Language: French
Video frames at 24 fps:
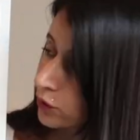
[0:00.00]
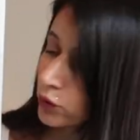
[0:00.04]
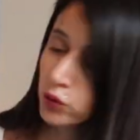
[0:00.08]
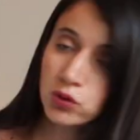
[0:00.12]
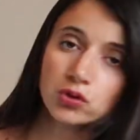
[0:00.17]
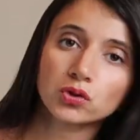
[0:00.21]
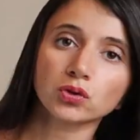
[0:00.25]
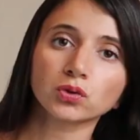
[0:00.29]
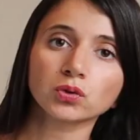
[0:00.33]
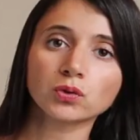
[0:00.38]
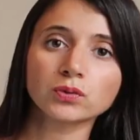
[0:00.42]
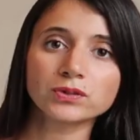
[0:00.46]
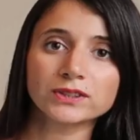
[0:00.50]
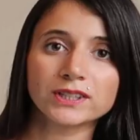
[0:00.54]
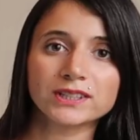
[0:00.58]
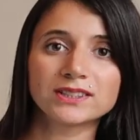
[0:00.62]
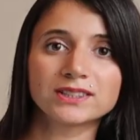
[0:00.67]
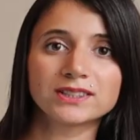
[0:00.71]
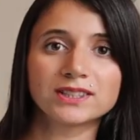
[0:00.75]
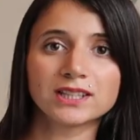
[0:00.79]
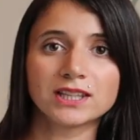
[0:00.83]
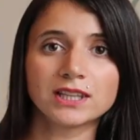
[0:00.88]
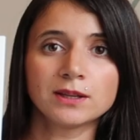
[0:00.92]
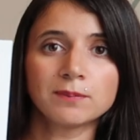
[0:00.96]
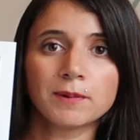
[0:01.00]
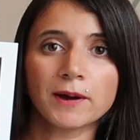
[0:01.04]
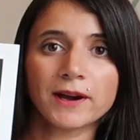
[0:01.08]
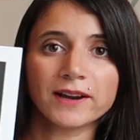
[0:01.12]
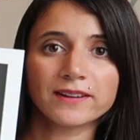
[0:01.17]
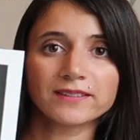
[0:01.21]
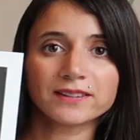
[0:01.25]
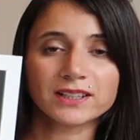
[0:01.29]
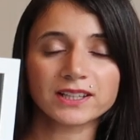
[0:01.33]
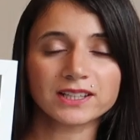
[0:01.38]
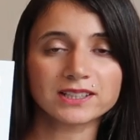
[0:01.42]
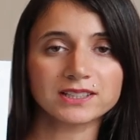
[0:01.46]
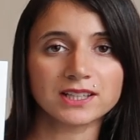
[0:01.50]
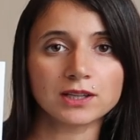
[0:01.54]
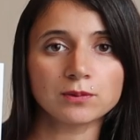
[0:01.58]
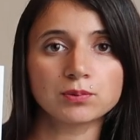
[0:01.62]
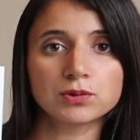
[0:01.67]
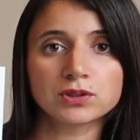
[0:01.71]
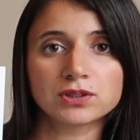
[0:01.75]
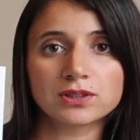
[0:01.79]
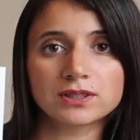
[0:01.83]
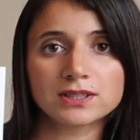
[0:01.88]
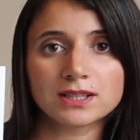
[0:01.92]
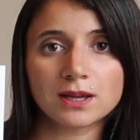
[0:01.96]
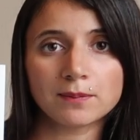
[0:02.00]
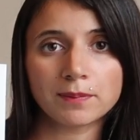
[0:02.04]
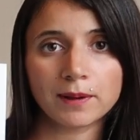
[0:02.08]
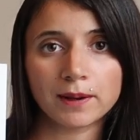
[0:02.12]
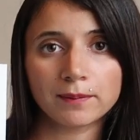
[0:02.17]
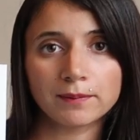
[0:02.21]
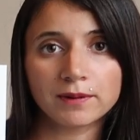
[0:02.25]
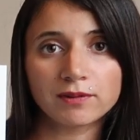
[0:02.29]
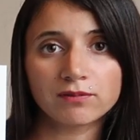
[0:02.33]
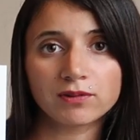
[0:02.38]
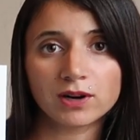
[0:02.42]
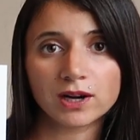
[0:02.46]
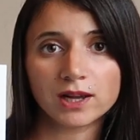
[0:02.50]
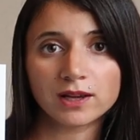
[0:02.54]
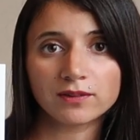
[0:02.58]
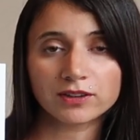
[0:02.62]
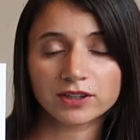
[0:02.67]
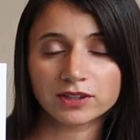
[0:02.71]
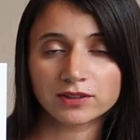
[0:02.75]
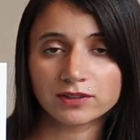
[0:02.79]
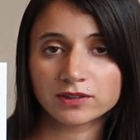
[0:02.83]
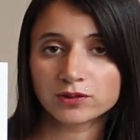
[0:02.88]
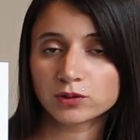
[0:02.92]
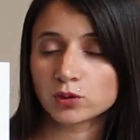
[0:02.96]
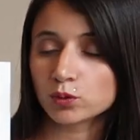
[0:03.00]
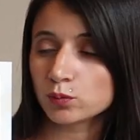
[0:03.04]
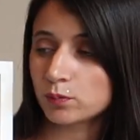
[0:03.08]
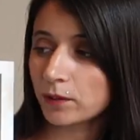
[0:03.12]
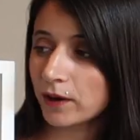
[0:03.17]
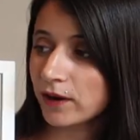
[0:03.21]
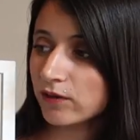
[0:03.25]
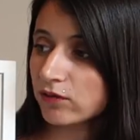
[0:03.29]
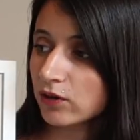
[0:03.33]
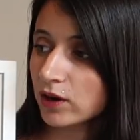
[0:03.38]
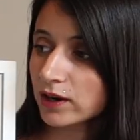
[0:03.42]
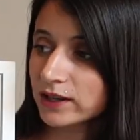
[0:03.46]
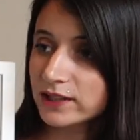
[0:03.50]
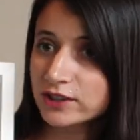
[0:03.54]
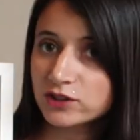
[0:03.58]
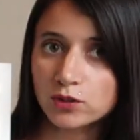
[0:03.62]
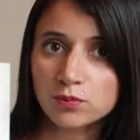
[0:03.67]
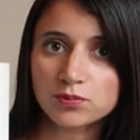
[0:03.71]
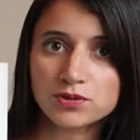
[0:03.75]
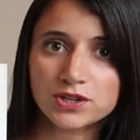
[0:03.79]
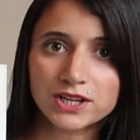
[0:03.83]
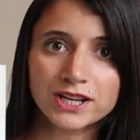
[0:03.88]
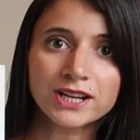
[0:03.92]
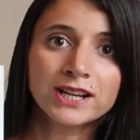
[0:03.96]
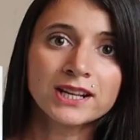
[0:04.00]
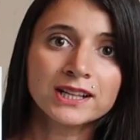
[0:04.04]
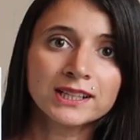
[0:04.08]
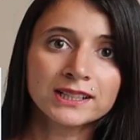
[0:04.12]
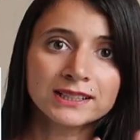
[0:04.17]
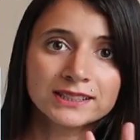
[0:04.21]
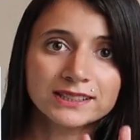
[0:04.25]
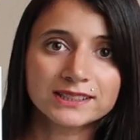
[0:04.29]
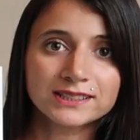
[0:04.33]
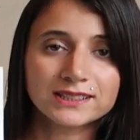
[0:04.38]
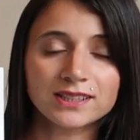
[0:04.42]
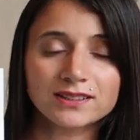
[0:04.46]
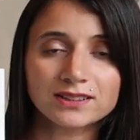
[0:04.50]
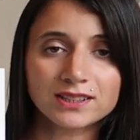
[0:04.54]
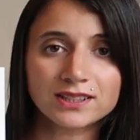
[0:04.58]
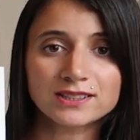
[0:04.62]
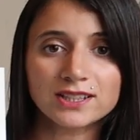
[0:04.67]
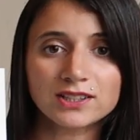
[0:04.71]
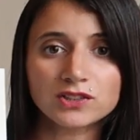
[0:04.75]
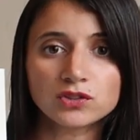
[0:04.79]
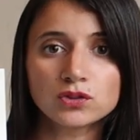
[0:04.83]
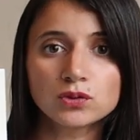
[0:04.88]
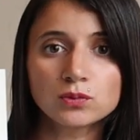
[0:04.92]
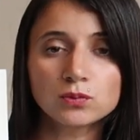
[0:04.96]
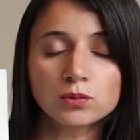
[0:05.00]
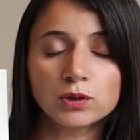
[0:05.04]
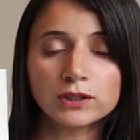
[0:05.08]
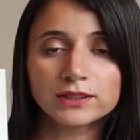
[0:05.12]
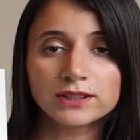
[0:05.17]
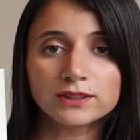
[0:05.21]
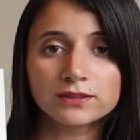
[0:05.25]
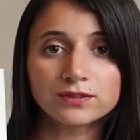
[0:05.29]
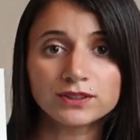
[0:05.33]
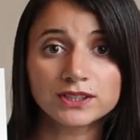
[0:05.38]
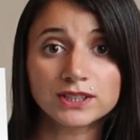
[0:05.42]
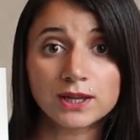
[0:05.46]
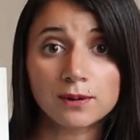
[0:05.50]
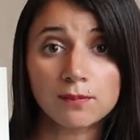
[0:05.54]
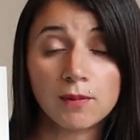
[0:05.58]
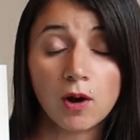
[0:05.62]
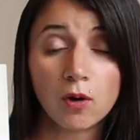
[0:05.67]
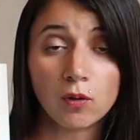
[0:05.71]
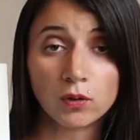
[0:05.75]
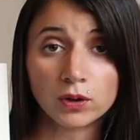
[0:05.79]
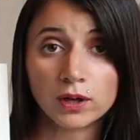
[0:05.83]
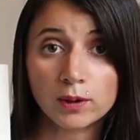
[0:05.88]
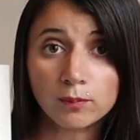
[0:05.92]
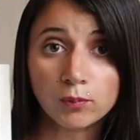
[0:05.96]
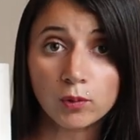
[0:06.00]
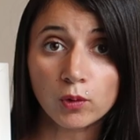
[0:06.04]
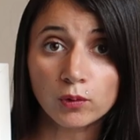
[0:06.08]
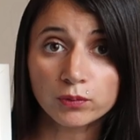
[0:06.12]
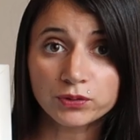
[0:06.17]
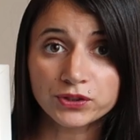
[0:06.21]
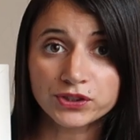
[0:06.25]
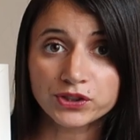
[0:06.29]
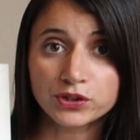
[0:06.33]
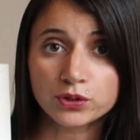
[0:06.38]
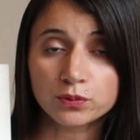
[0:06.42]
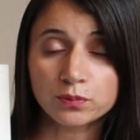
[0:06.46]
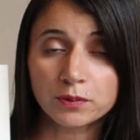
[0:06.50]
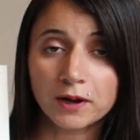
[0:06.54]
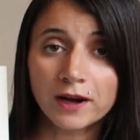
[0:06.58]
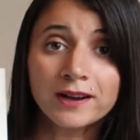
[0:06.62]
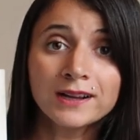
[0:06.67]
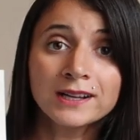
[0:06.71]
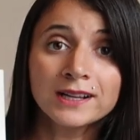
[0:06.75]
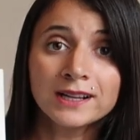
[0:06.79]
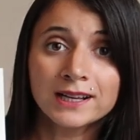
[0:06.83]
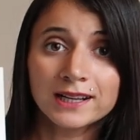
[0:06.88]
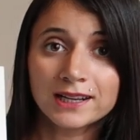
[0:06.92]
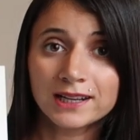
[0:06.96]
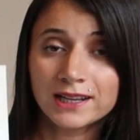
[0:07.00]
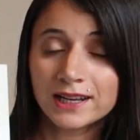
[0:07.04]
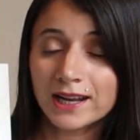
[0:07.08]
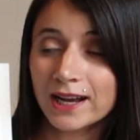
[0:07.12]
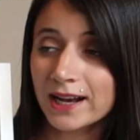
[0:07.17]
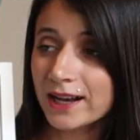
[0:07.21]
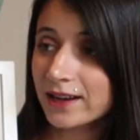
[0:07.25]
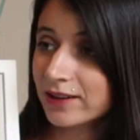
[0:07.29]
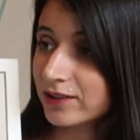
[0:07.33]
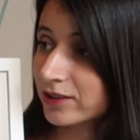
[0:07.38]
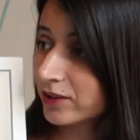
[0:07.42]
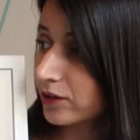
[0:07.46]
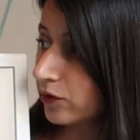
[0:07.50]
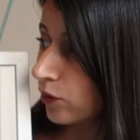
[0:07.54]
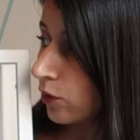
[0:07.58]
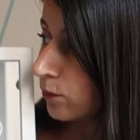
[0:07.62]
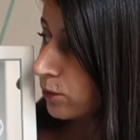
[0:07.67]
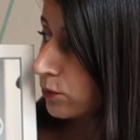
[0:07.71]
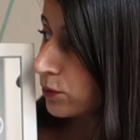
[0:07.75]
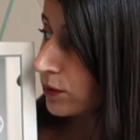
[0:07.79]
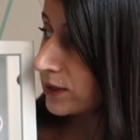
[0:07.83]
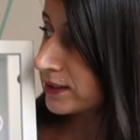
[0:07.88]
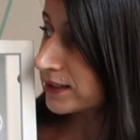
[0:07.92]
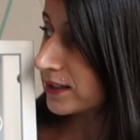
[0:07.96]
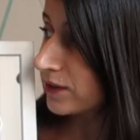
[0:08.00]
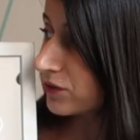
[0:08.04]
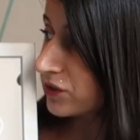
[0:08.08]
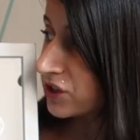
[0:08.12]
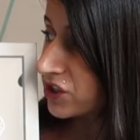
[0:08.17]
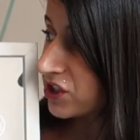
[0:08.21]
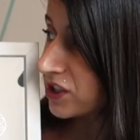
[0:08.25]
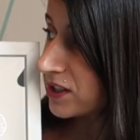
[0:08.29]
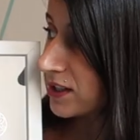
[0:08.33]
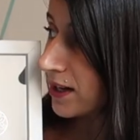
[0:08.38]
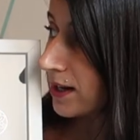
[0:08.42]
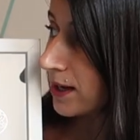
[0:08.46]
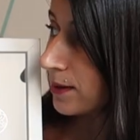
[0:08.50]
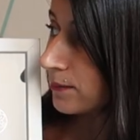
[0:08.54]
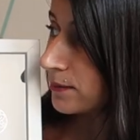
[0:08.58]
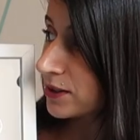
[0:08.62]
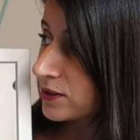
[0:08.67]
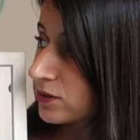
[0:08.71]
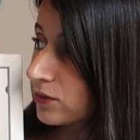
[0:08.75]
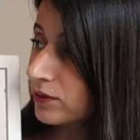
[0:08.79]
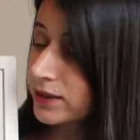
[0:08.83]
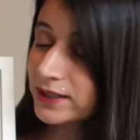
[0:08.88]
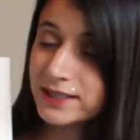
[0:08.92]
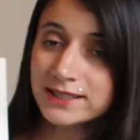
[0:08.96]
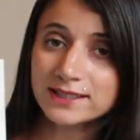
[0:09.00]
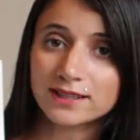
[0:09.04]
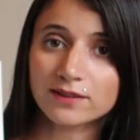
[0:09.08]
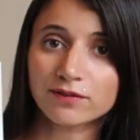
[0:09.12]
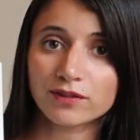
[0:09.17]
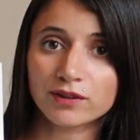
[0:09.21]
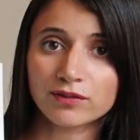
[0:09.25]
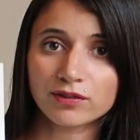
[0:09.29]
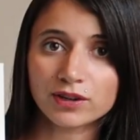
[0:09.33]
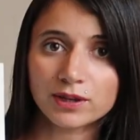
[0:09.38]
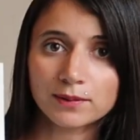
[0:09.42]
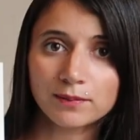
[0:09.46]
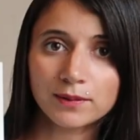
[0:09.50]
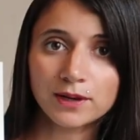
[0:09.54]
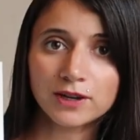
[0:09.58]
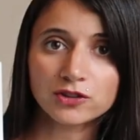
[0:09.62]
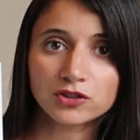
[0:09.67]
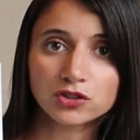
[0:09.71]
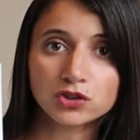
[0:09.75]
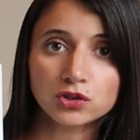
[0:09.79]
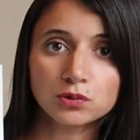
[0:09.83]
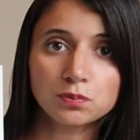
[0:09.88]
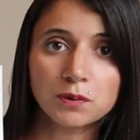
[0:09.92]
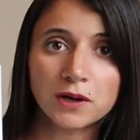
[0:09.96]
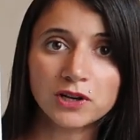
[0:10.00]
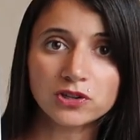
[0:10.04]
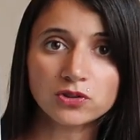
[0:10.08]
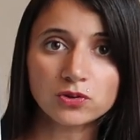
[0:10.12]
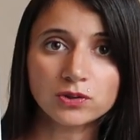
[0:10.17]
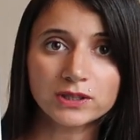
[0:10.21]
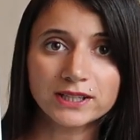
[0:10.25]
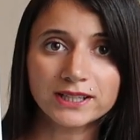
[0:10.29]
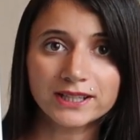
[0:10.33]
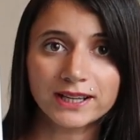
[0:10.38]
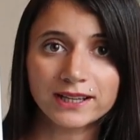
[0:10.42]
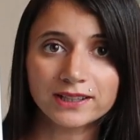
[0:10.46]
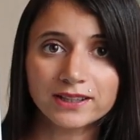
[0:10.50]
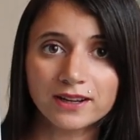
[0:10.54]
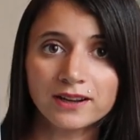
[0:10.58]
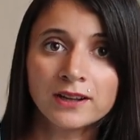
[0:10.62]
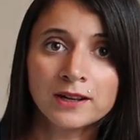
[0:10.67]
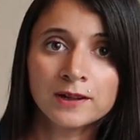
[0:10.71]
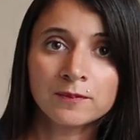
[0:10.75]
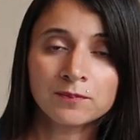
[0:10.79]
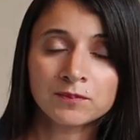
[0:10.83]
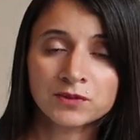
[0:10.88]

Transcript: Donc je trouve cette idée hyper intéressante puisque ça permet voilà, de ne pas avoir les objets qui s'entassent dans une boîte et finalement on n'en profite pas. Là euh, on peut les afficher dans la maison et ça fait vraiment un super joli cadre.